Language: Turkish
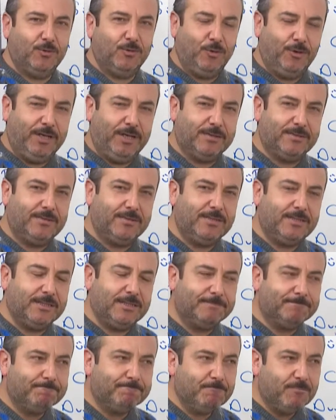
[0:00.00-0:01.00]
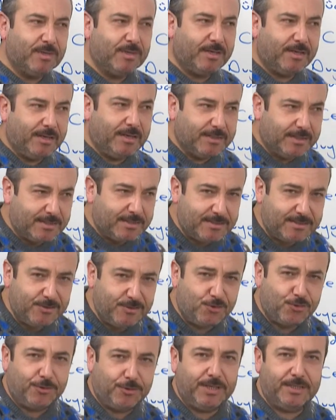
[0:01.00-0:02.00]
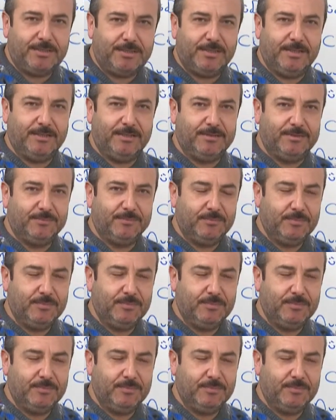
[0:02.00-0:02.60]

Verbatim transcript: gol attı ki hareket sizi çok etkiledi.